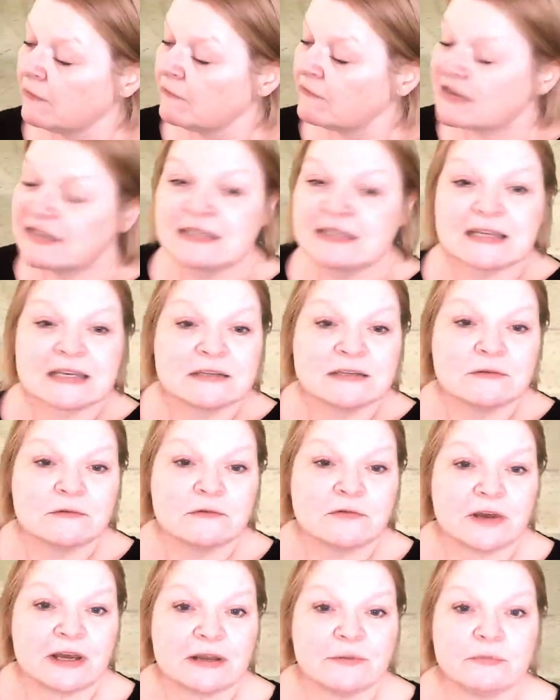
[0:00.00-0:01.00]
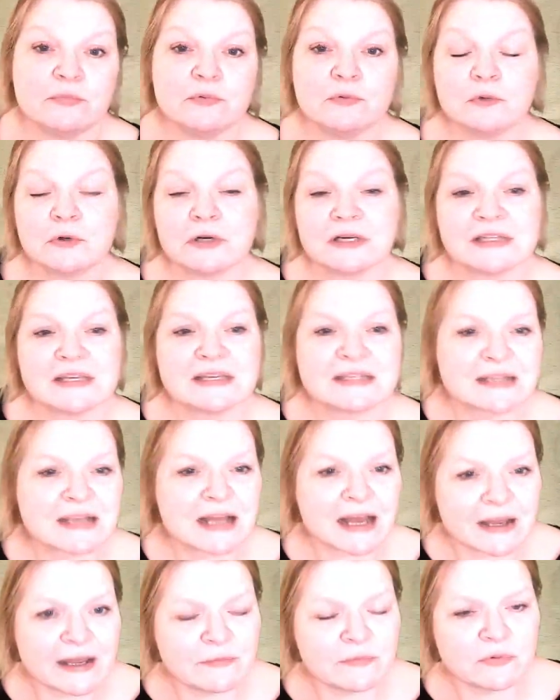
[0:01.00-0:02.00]
Was ist das nun für ein Buch? Es ist
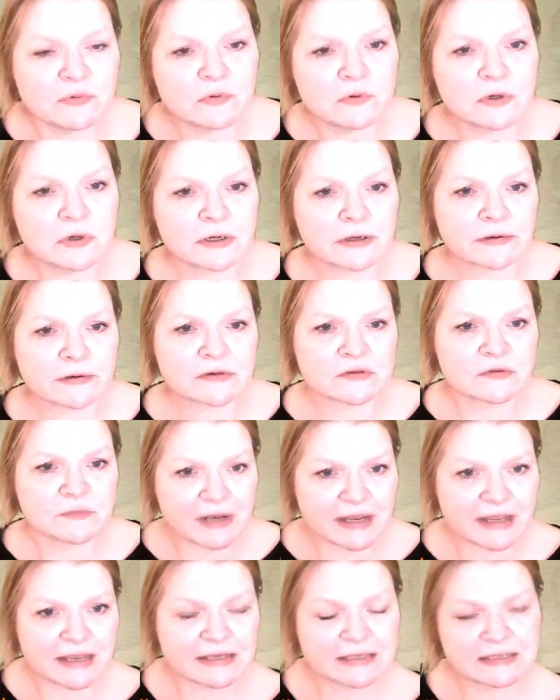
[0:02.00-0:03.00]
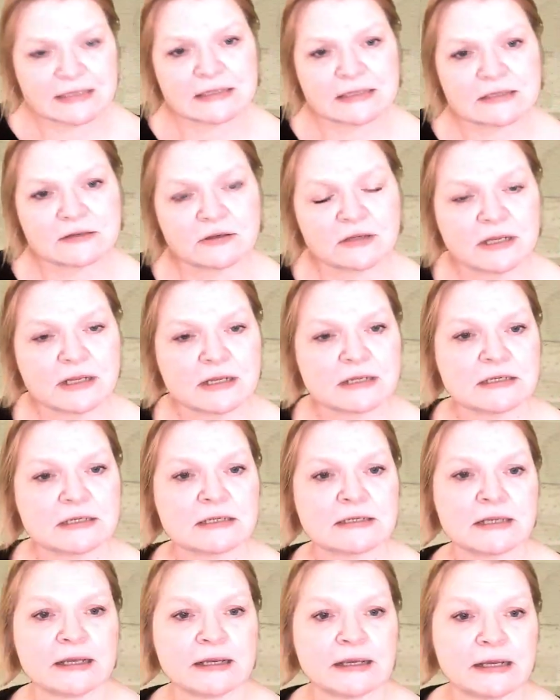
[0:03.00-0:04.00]
kein Buch zum Lesen, sondern es
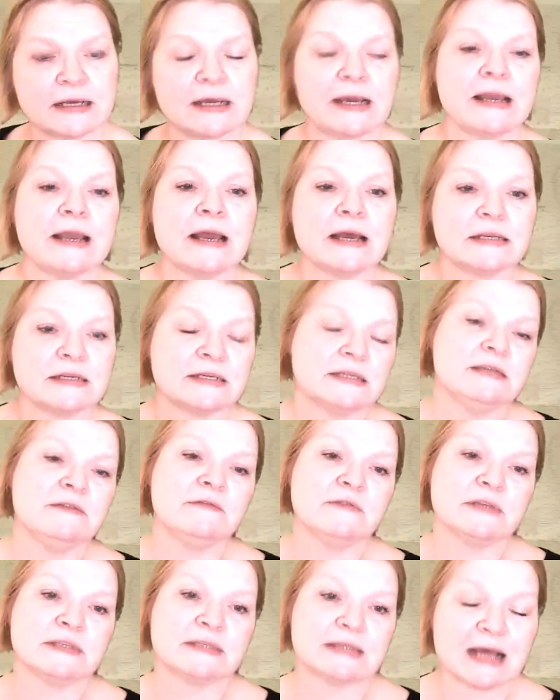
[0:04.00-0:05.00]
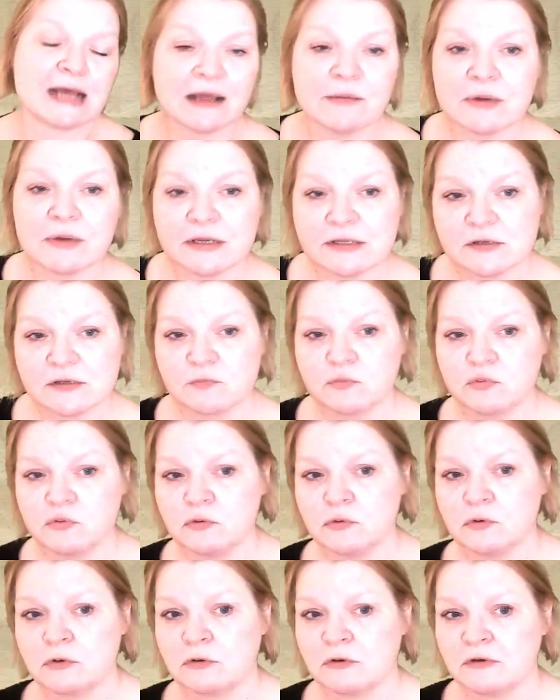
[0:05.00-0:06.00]
ist ein kreatives
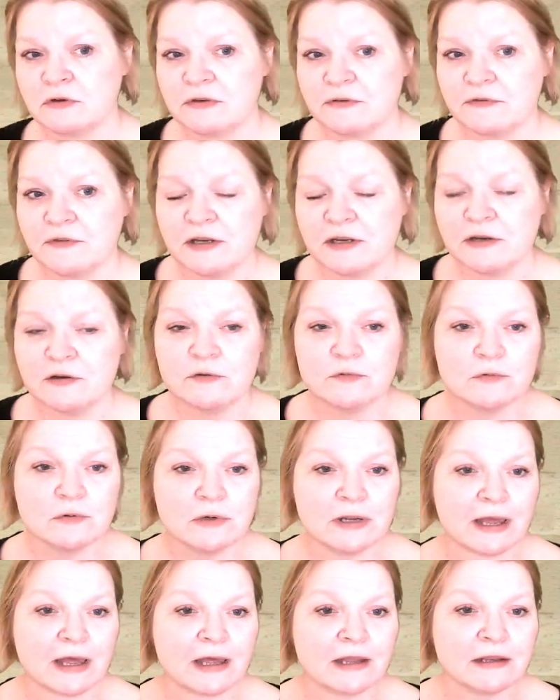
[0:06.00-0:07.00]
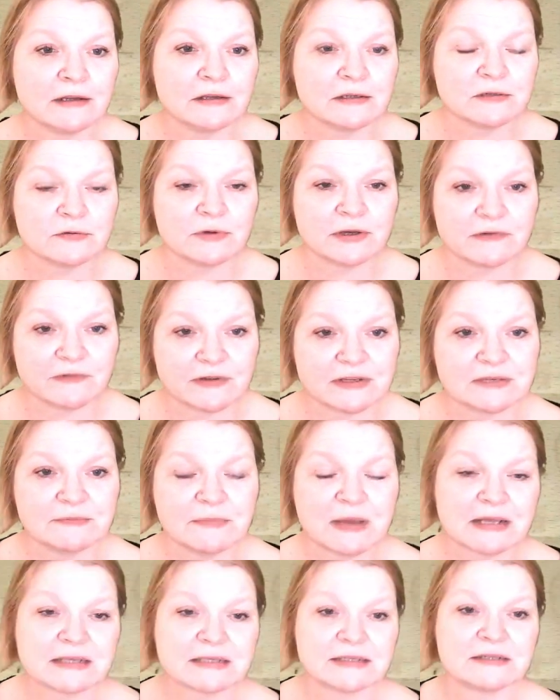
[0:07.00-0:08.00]
Arbeitsbuch. Und wenn du gerne so etwas
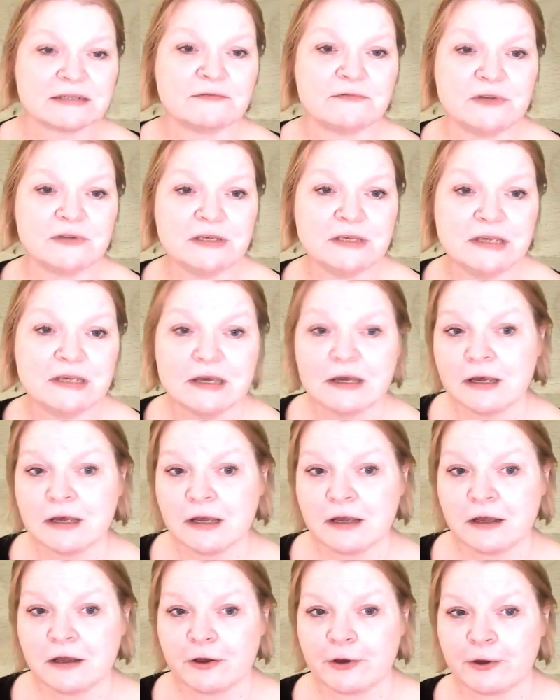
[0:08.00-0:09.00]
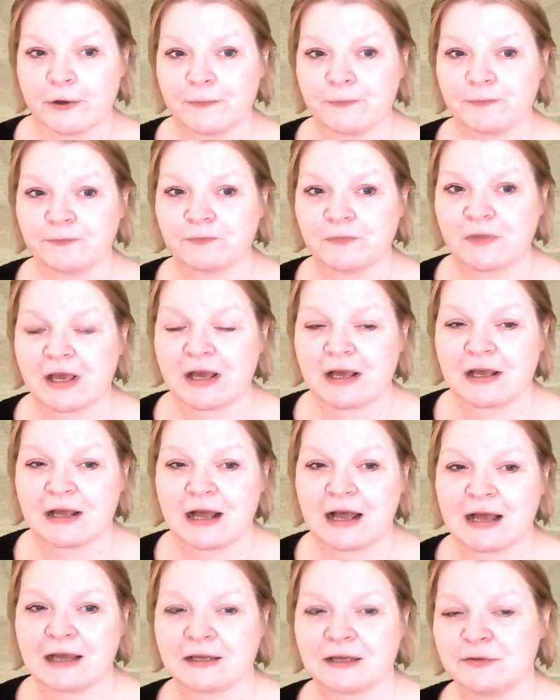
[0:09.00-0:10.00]
machst wie ähm,
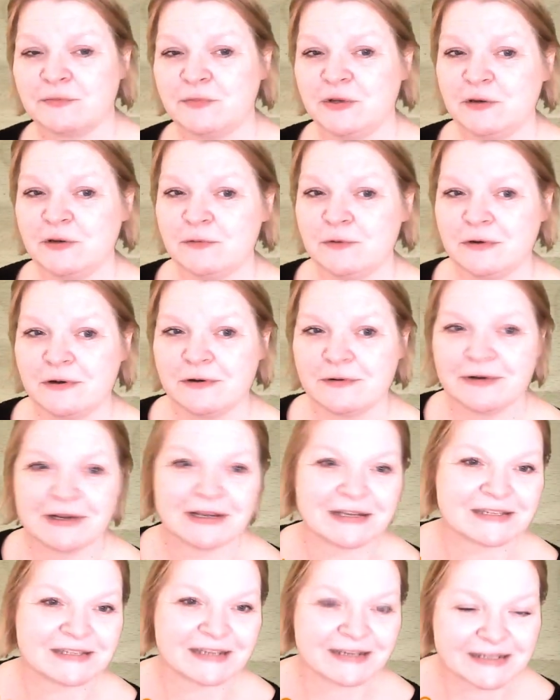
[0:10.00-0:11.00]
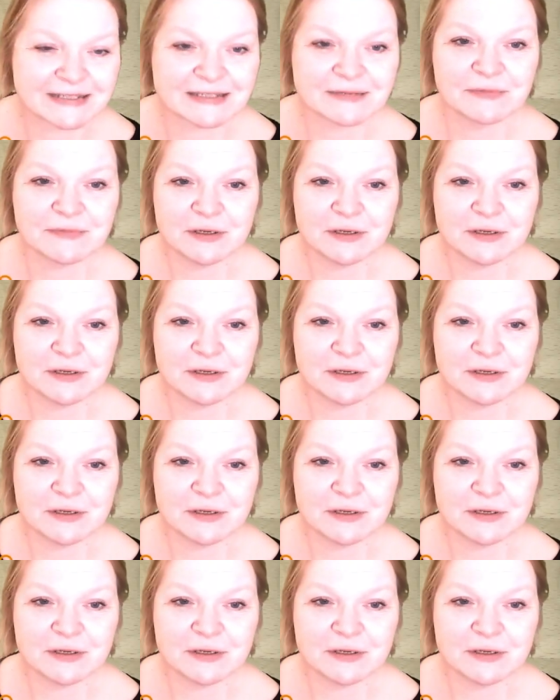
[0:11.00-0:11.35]
ja, acht Minuten oder sechs